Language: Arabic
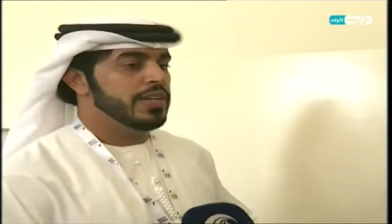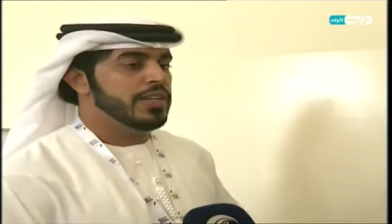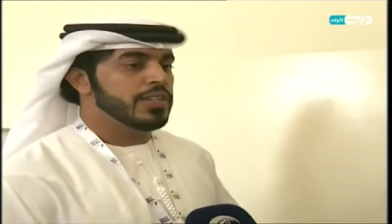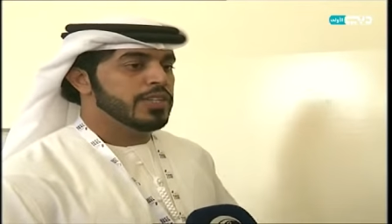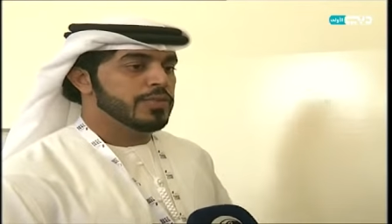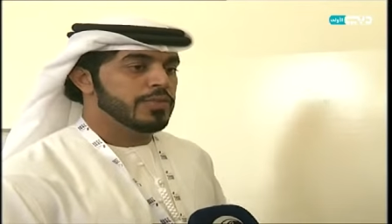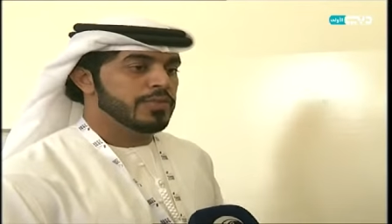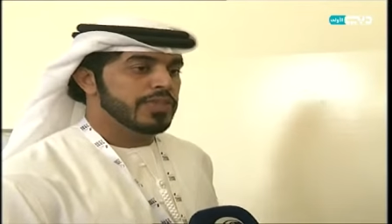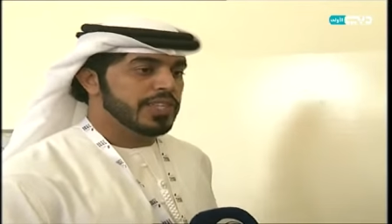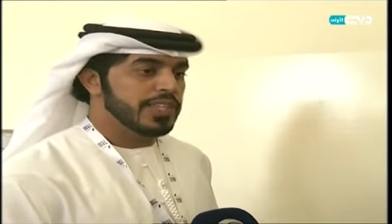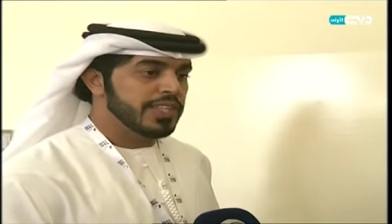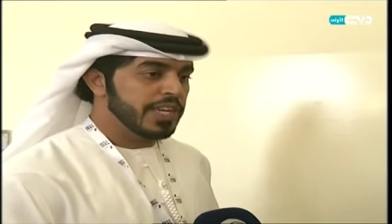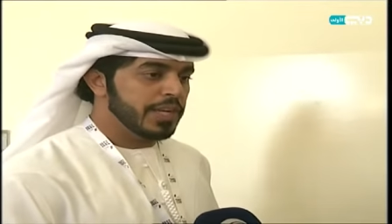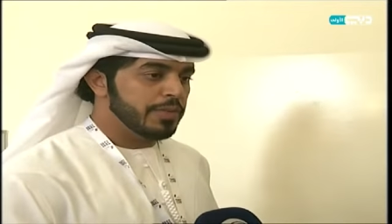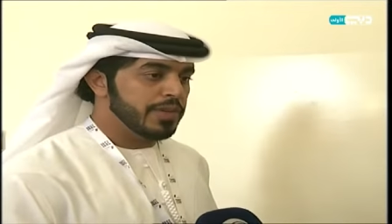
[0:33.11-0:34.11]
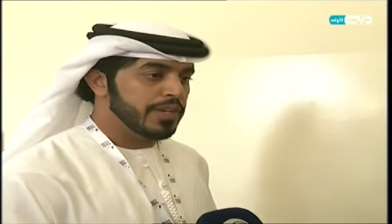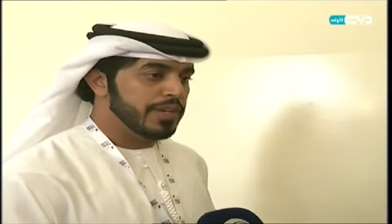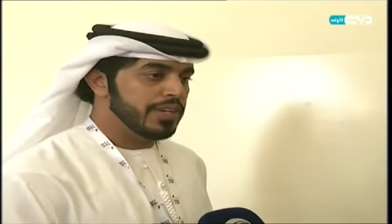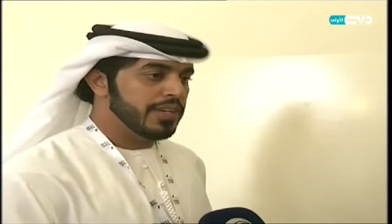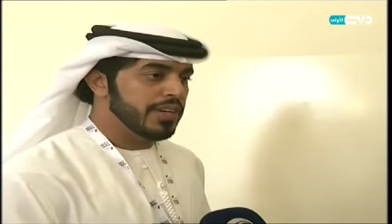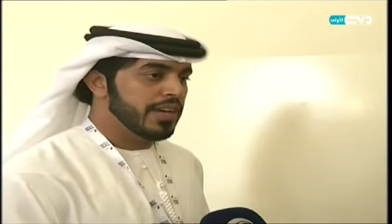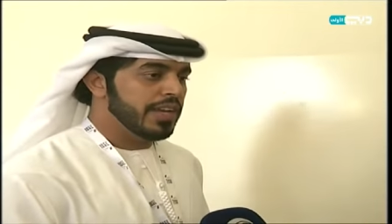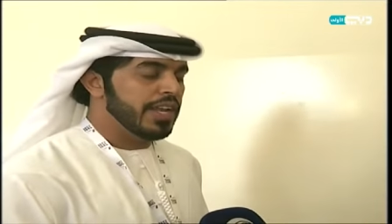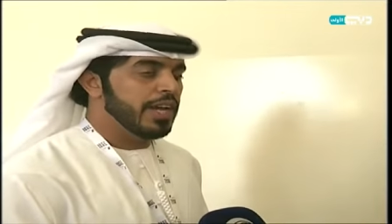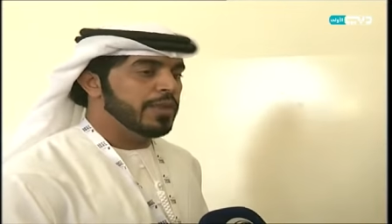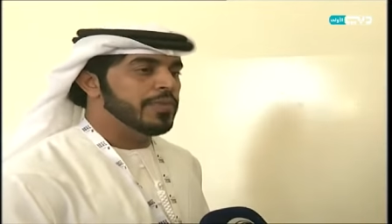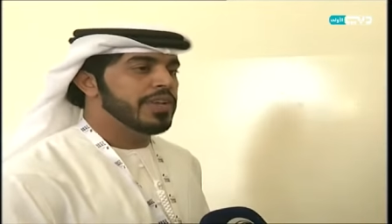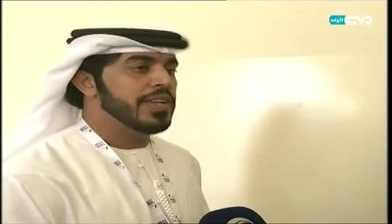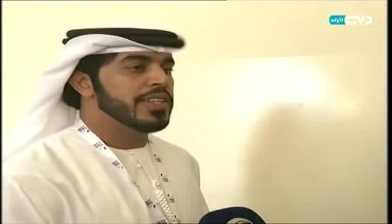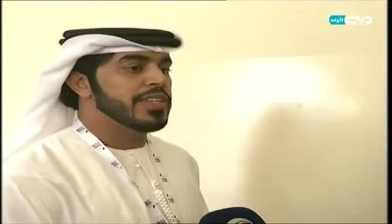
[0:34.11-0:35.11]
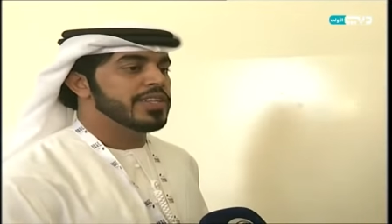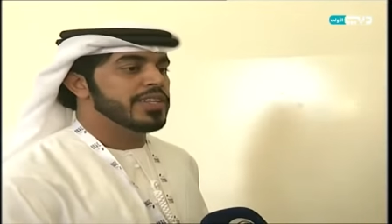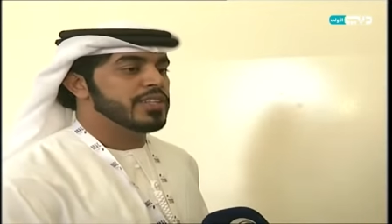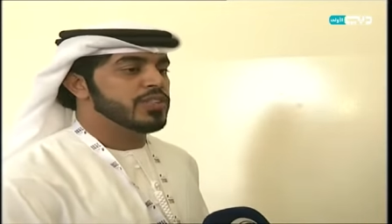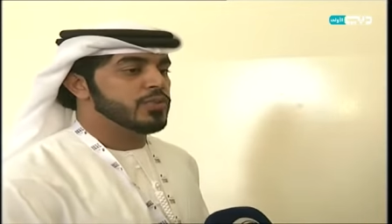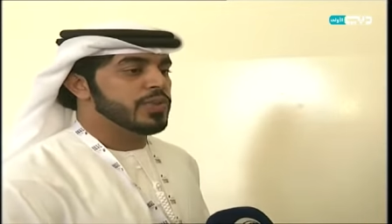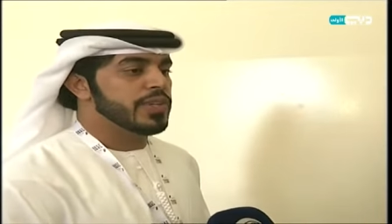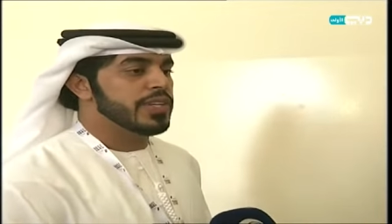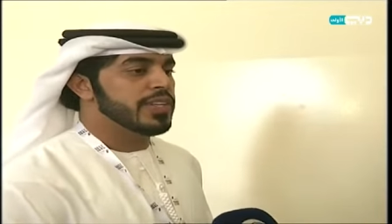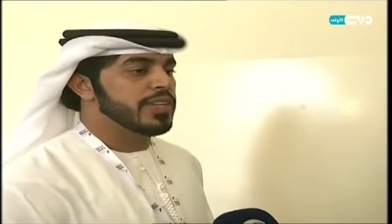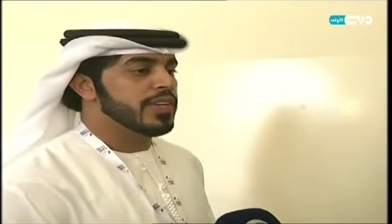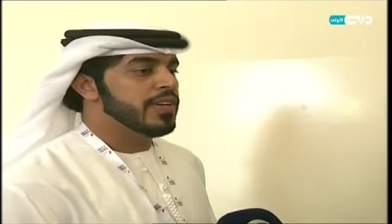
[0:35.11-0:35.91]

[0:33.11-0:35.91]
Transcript: يتم تدريبه على عملية التصويت